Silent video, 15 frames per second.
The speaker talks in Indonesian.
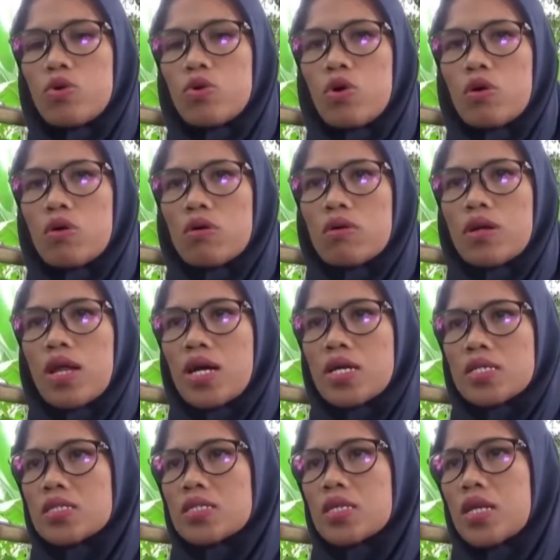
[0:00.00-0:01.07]
duduk,
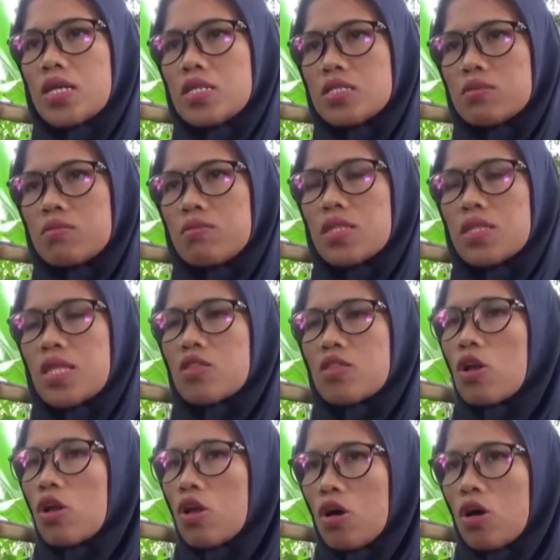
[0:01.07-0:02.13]
nangis histeris minta
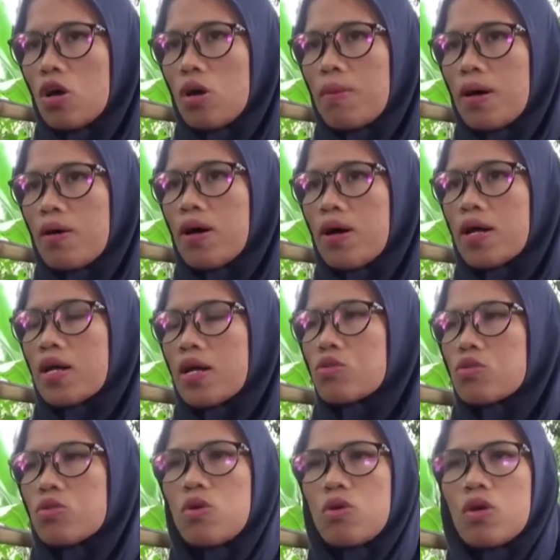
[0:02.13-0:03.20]
tolong bahwa anaknya
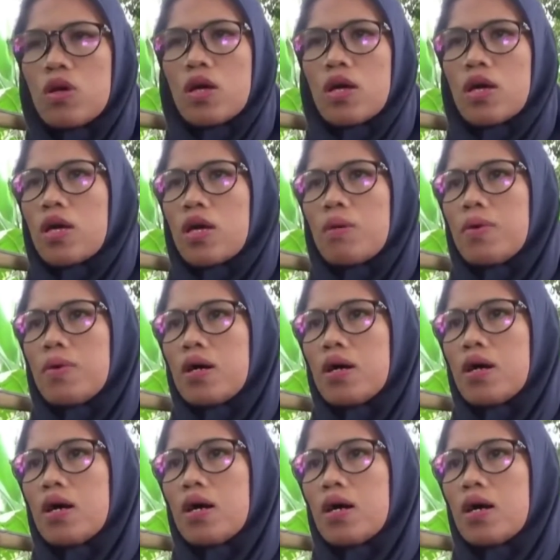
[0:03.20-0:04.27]
tuh emang
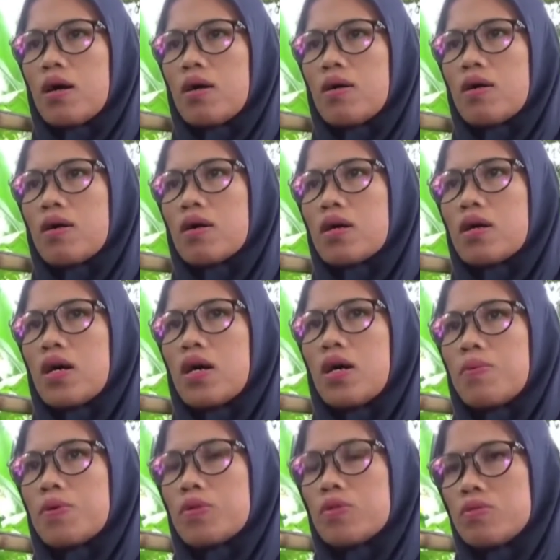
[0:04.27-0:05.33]
nggak nggak
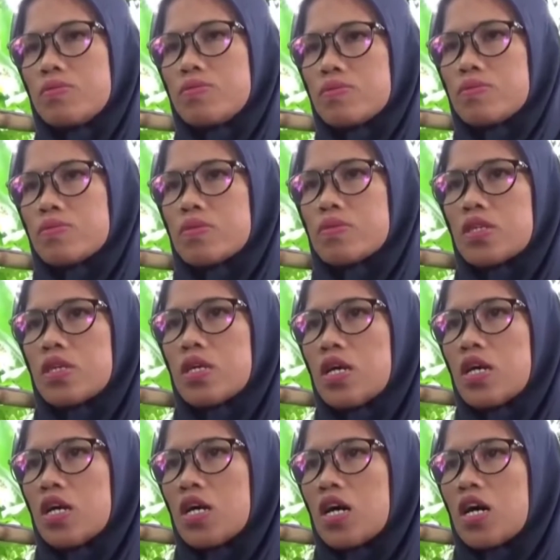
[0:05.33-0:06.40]
apa tuh
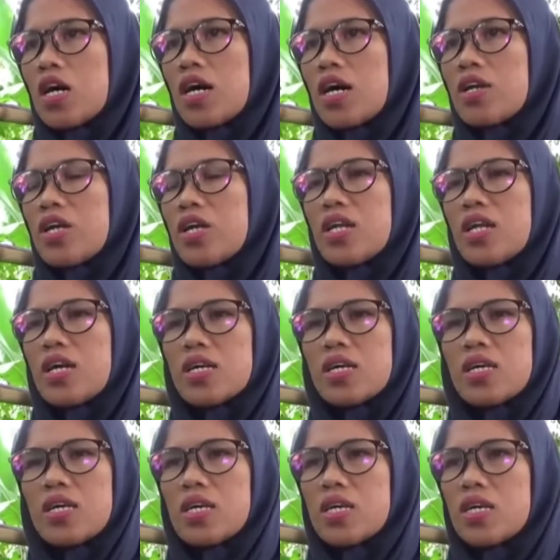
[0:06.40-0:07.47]
nggak ada ini
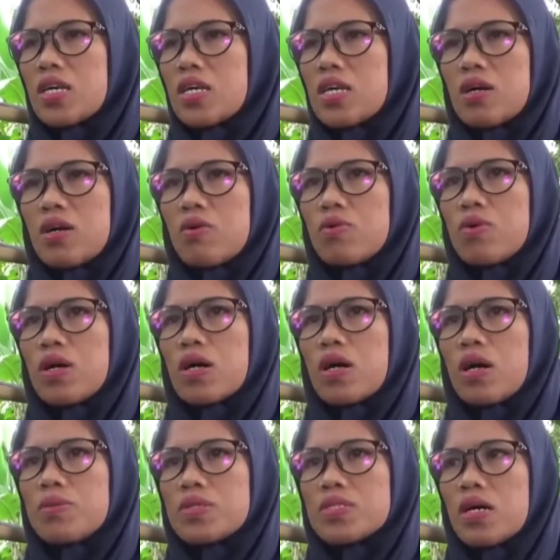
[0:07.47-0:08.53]
lagi udah
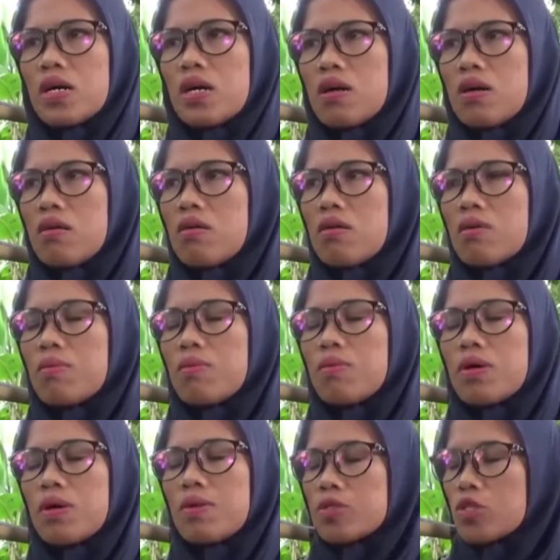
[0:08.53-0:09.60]
nggak bisa
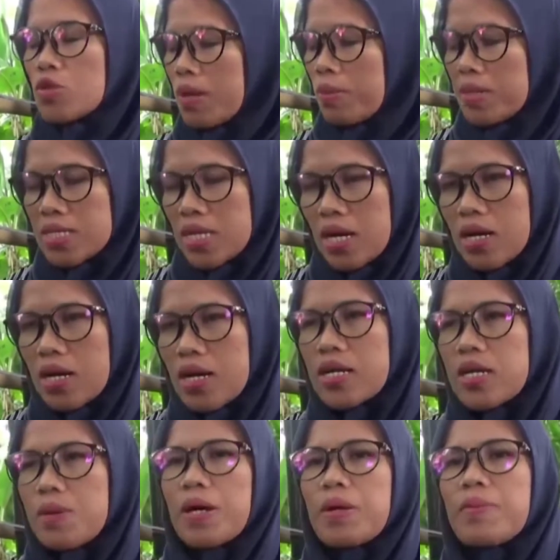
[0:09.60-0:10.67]
cuman bisa
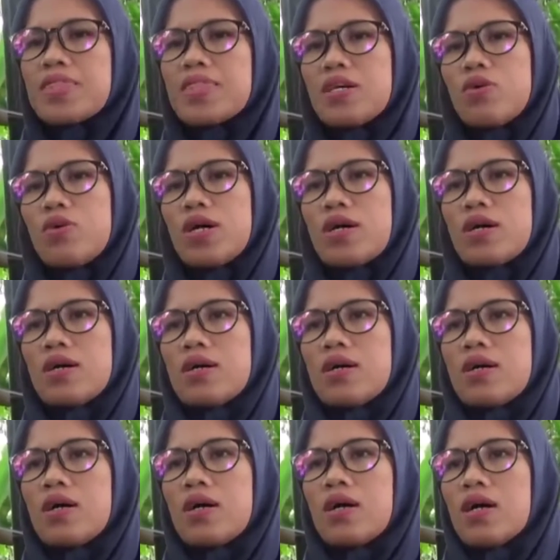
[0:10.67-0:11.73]
ngedipkan mata doang
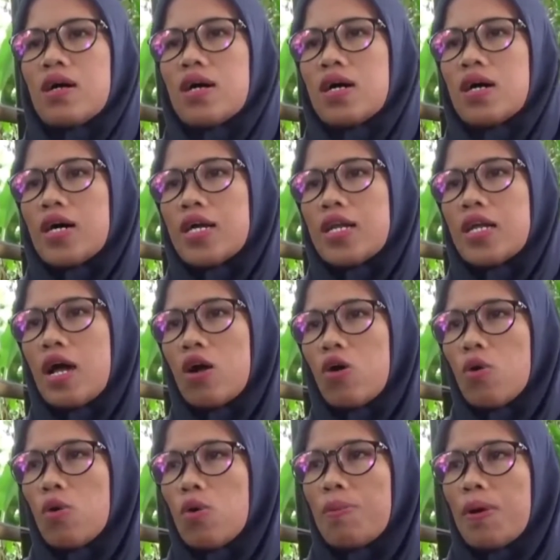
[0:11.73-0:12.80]
jadi
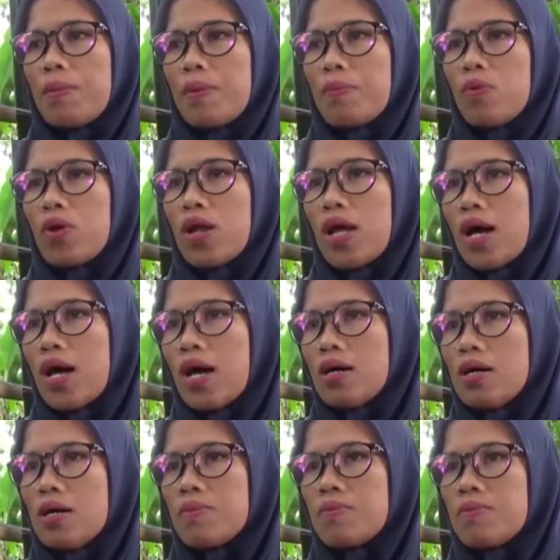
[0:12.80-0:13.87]
aku pamit pulang